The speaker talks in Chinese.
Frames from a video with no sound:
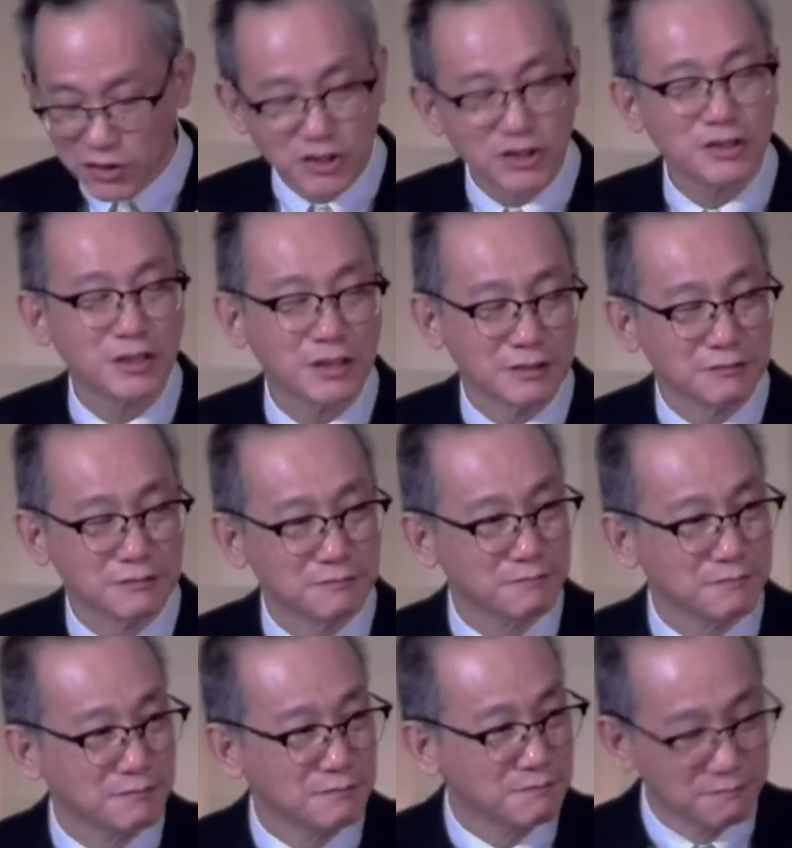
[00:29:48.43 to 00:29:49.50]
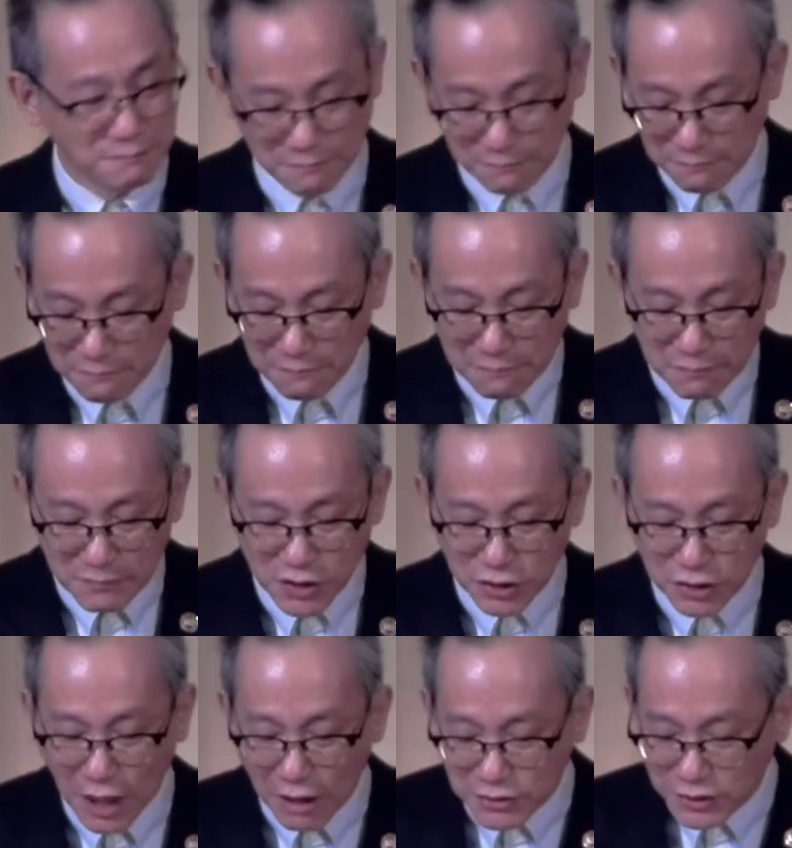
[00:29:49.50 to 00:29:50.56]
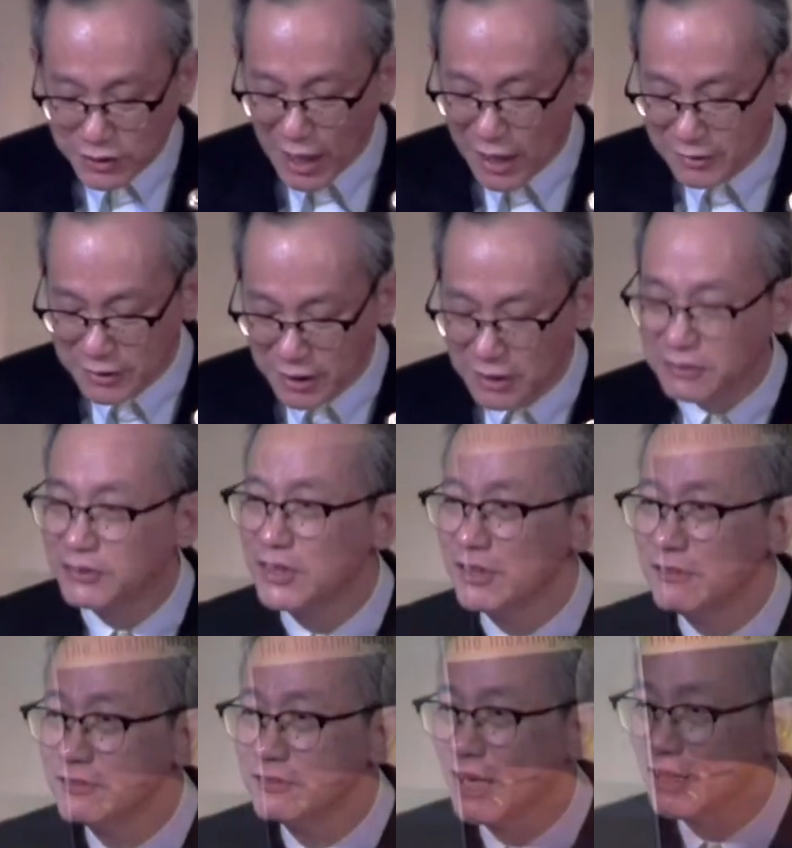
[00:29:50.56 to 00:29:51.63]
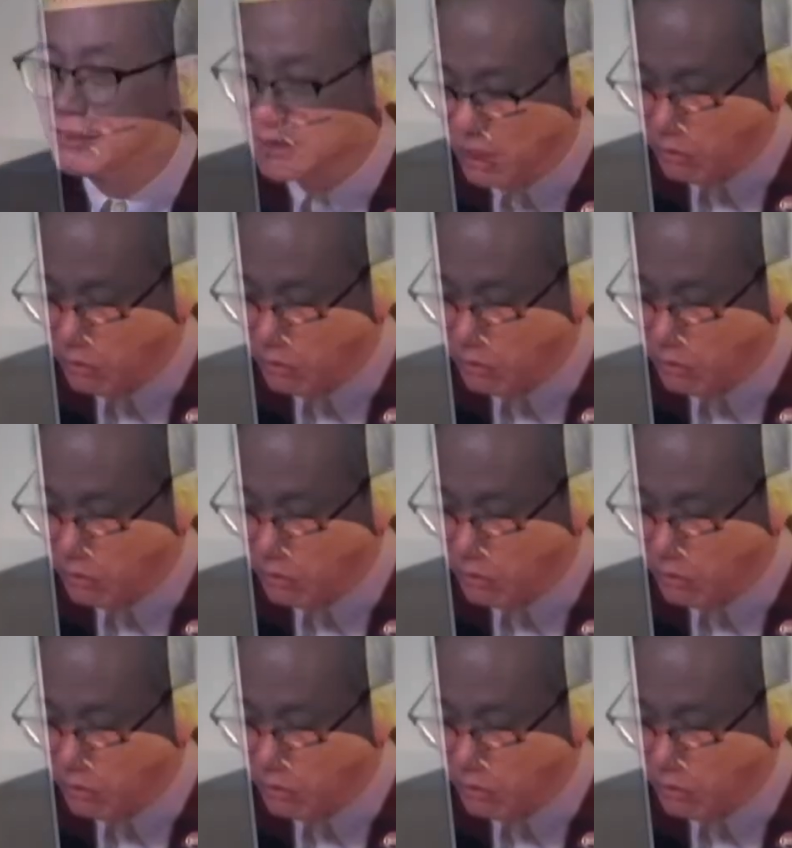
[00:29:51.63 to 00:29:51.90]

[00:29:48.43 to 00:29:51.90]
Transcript: 是的，只要上帝仍